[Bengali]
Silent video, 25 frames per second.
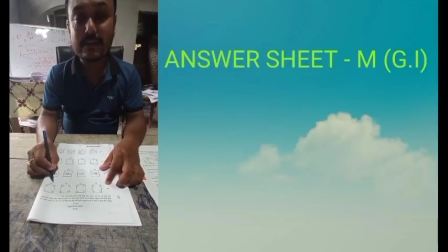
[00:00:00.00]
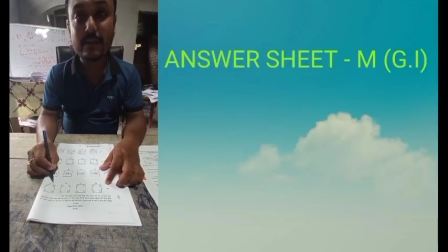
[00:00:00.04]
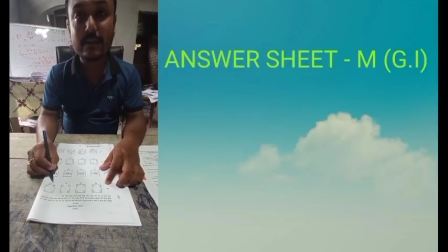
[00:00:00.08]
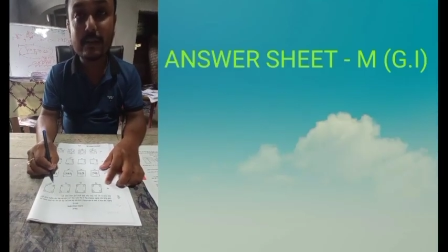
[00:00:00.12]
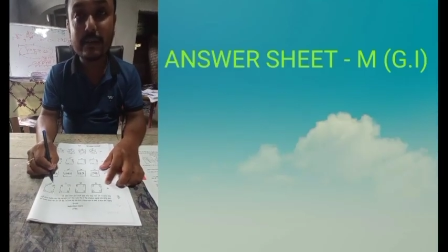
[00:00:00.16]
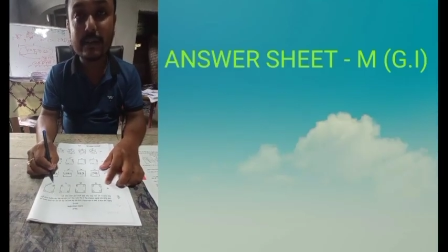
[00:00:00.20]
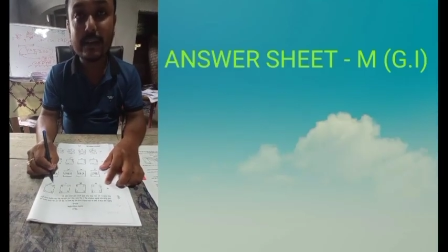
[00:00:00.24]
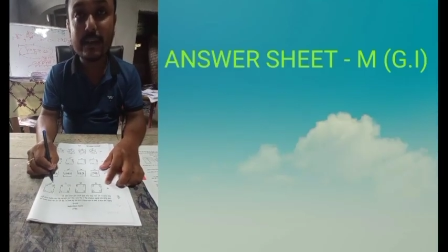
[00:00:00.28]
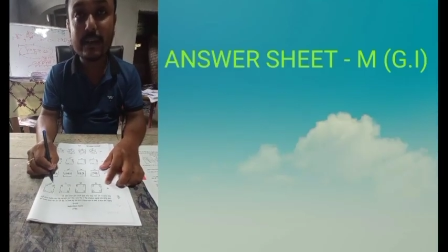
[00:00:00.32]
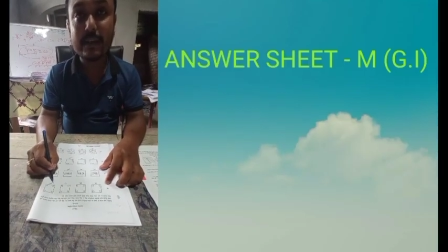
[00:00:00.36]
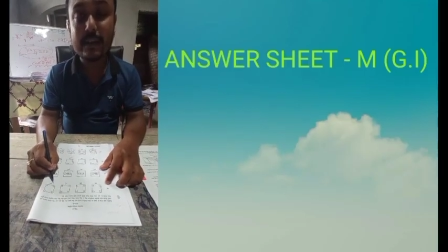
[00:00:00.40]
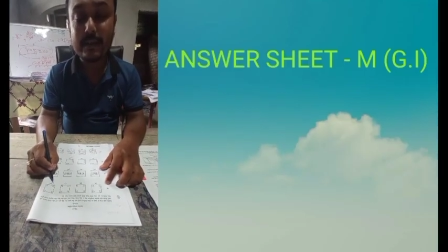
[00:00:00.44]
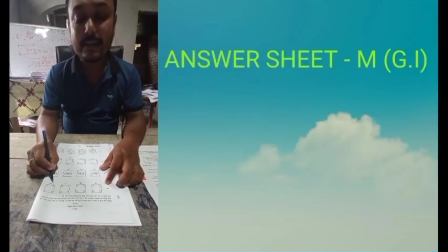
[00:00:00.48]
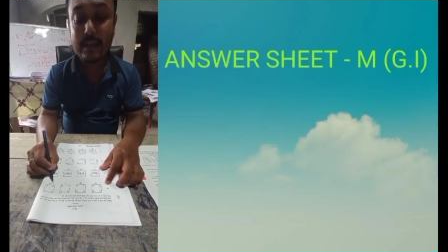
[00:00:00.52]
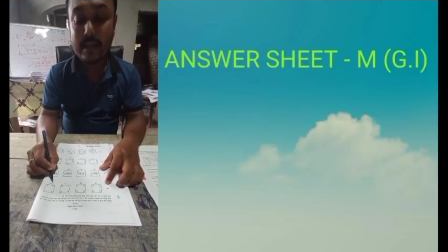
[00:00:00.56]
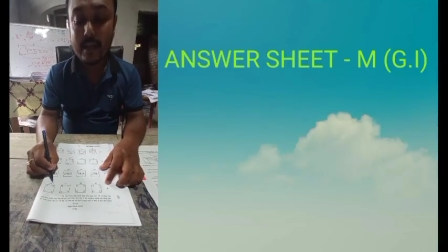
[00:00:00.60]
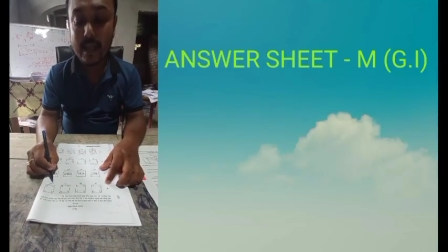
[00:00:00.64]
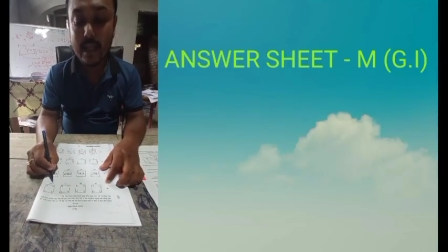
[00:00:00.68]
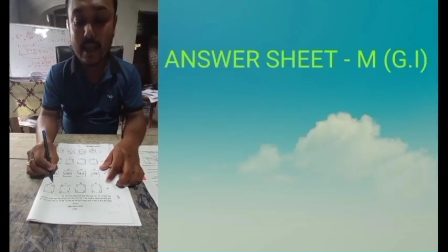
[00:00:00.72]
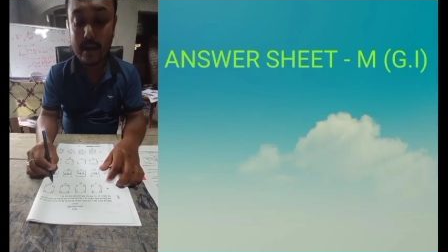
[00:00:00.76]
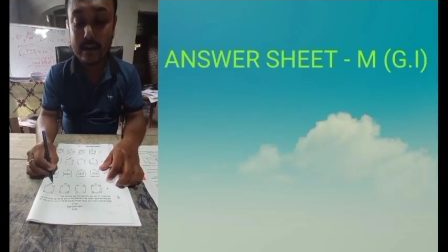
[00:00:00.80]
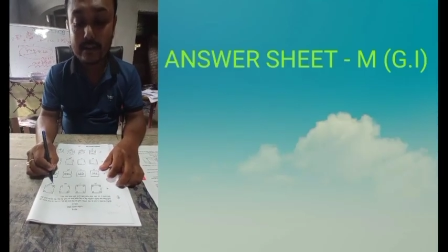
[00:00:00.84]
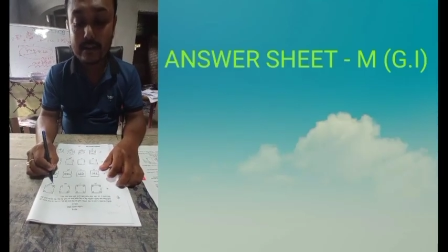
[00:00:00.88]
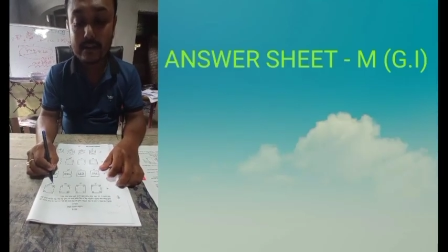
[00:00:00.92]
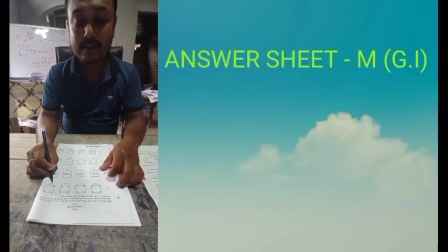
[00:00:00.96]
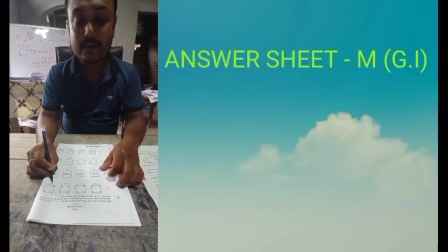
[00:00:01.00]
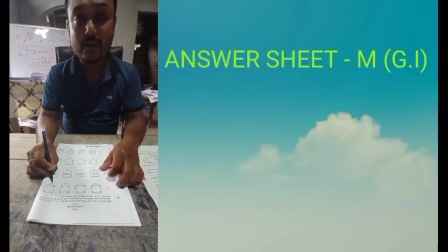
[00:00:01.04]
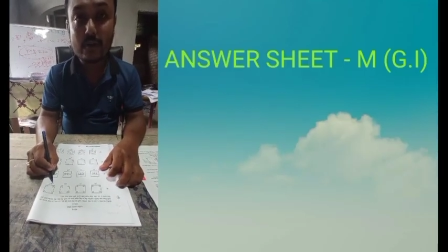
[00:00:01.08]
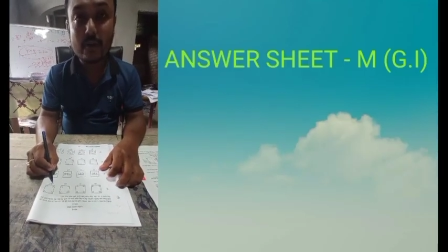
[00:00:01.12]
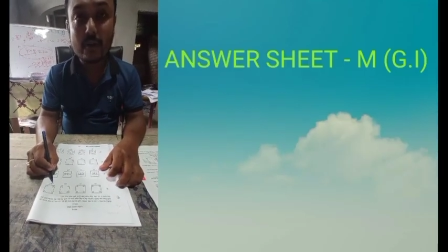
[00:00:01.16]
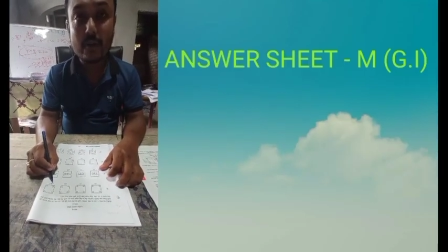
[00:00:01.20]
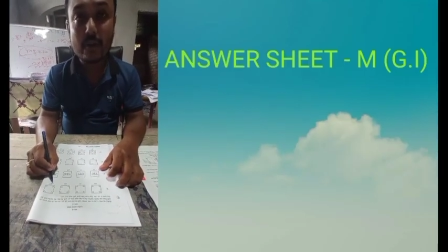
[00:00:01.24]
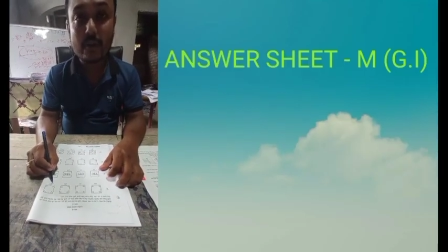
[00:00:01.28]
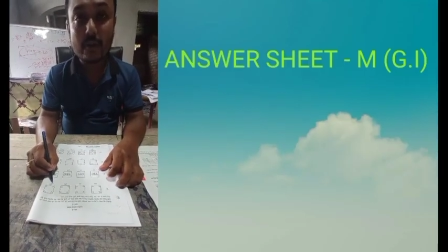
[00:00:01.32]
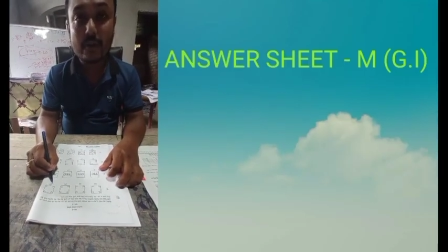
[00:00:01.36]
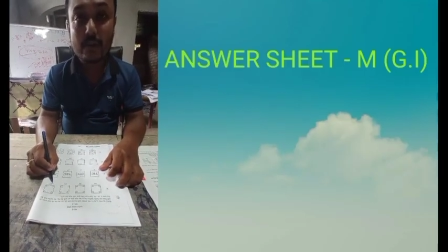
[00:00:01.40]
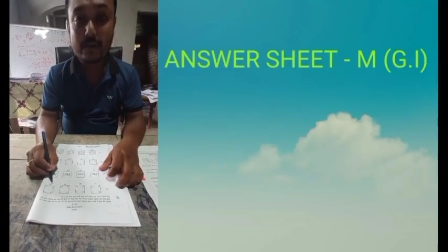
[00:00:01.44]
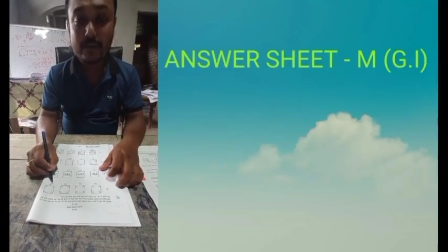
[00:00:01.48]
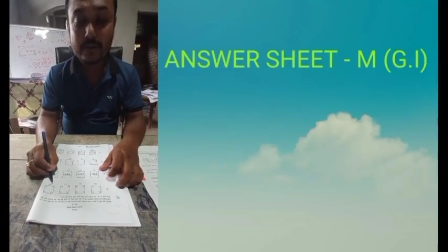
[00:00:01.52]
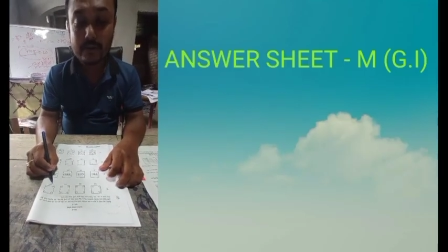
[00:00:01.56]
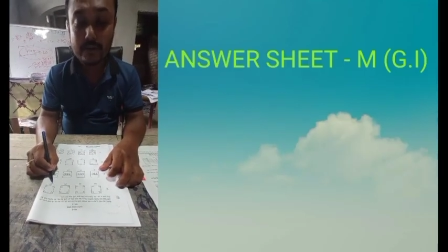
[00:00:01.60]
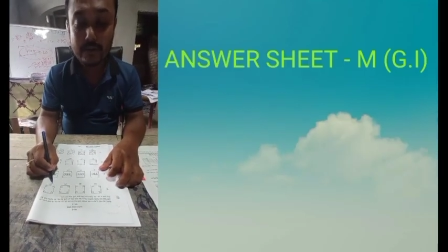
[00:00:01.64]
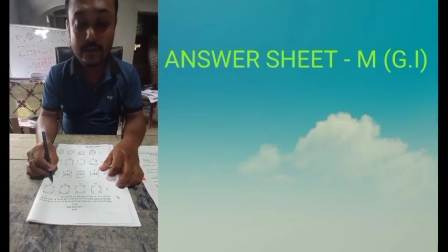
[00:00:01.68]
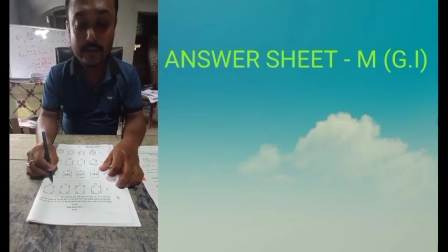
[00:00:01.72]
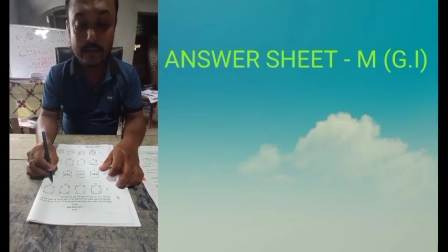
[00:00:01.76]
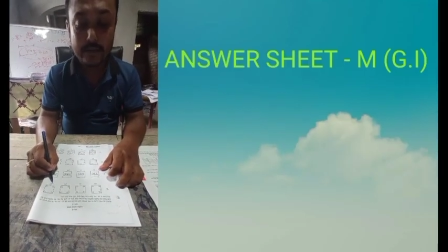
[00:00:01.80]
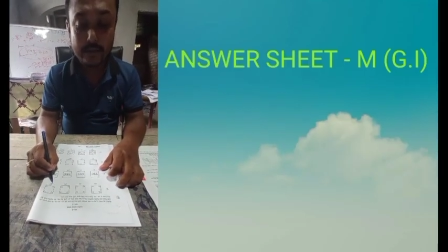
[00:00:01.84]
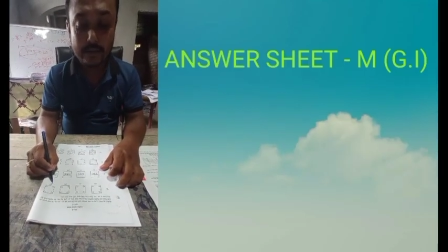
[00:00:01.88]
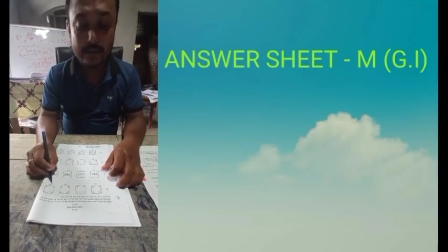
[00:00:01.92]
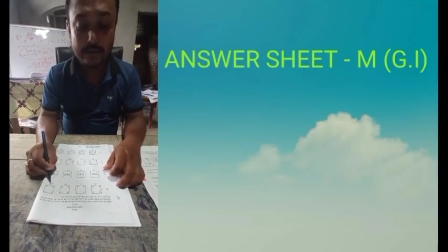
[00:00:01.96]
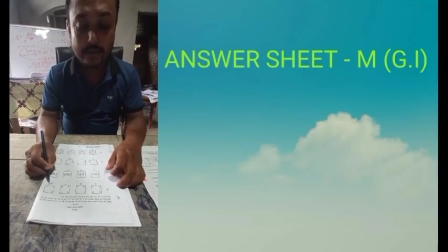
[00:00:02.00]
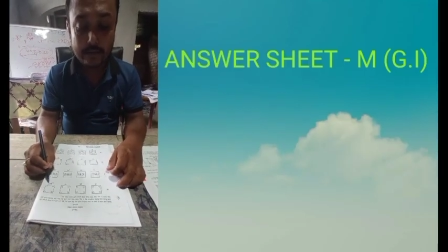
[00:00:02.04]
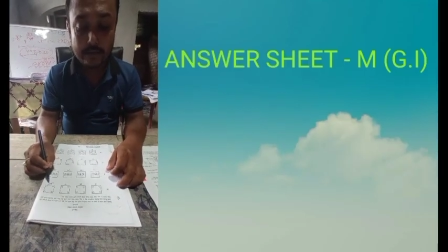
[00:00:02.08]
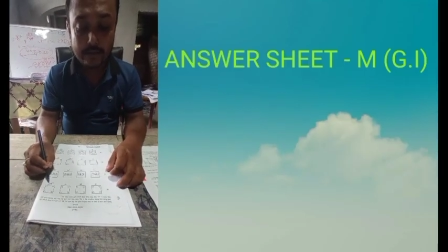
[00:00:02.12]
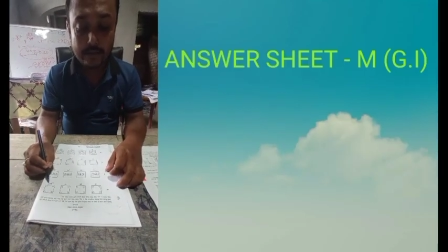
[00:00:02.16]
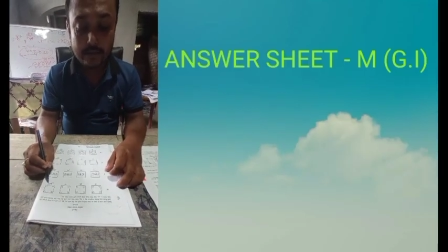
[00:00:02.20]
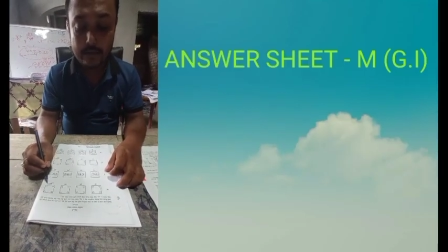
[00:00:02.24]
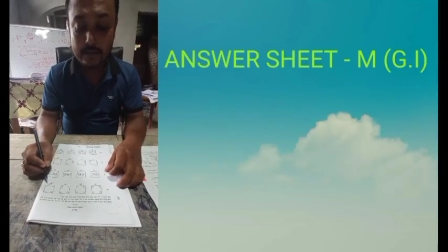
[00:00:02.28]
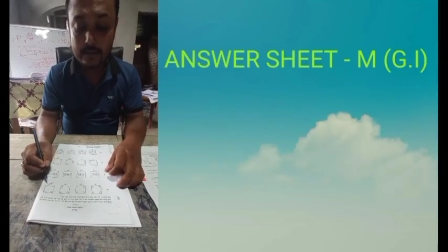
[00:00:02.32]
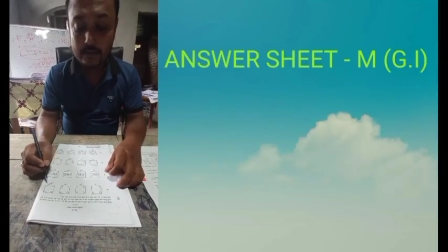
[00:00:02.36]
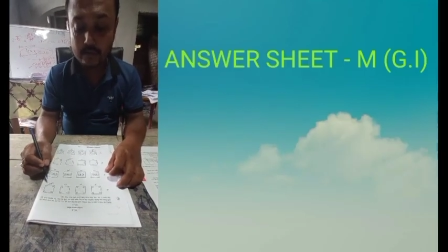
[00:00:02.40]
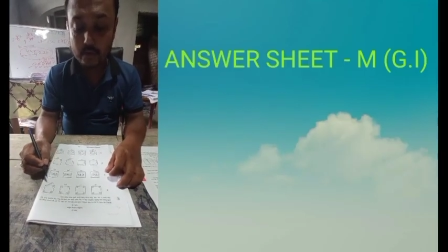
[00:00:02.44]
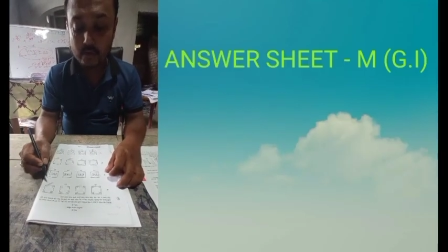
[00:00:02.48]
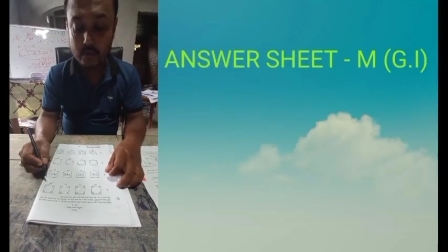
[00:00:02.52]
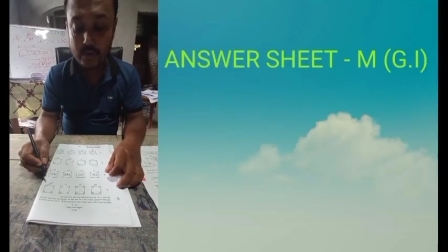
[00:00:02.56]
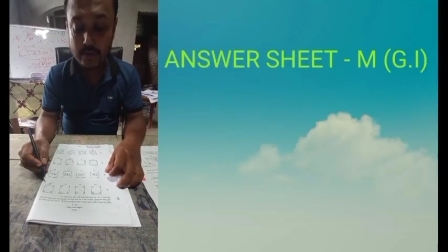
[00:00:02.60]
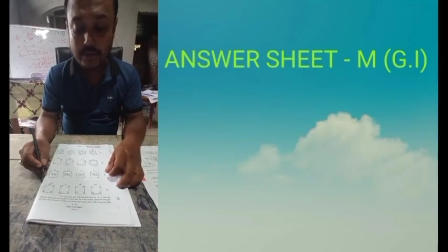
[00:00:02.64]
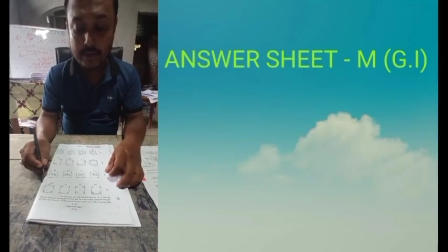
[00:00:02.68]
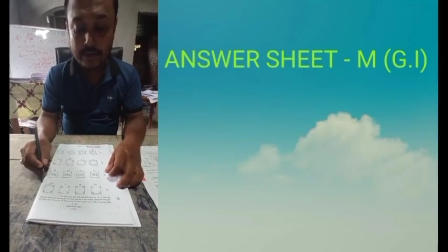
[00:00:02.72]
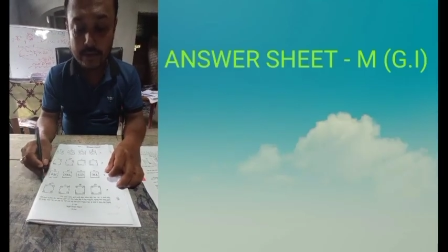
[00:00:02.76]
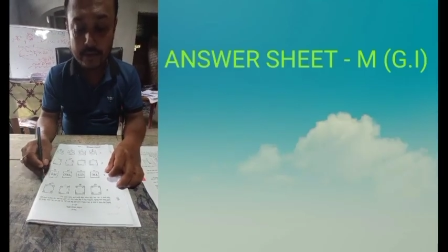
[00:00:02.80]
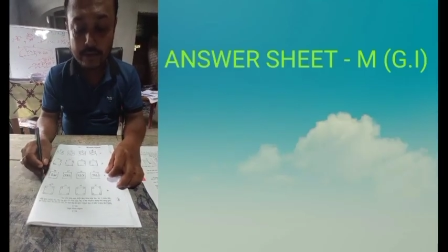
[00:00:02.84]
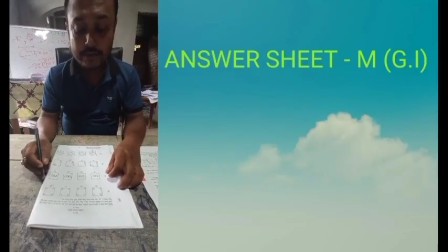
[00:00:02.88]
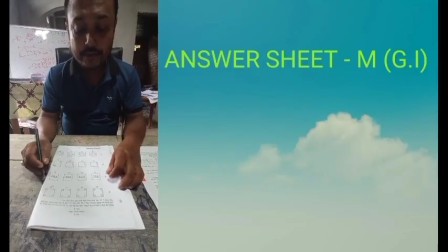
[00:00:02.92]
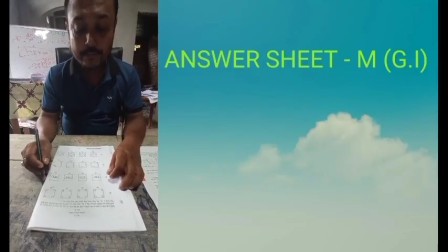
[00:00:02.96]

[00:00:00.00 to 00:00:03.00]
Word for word: ছিল কি একের ছিল ডি দুয়ে